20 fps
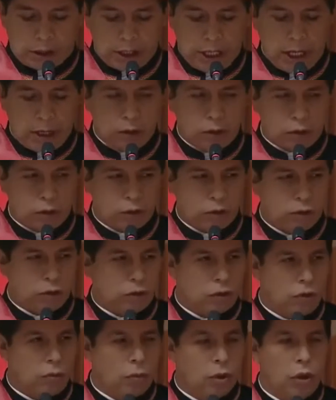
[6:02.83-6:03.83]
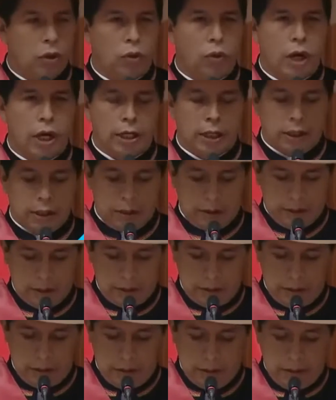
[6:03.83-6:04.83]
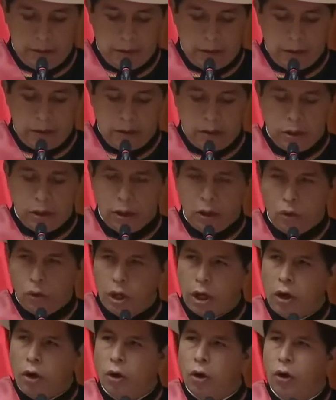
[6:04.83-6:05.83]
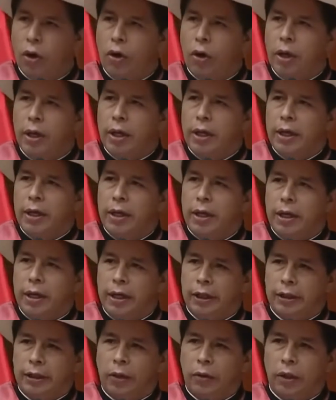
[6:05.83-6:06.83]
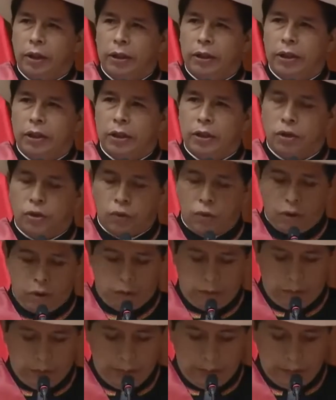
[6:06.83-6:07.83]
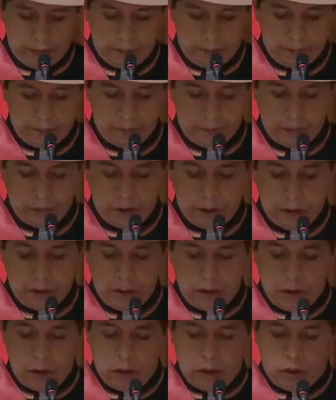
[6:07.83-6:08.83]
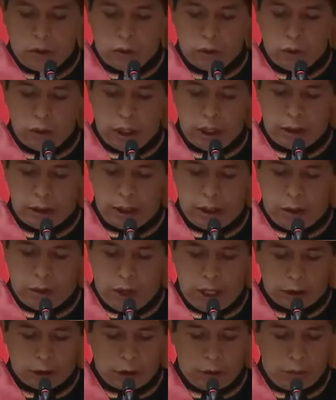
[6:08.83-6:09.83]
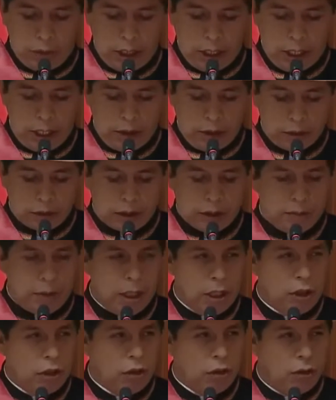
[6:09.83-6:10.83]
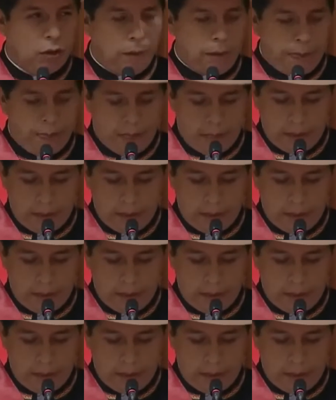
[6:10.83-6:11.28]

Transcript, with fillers: estados como el Guari y luego el Tahuantinsuyo. Durante cuatro milenios y medio,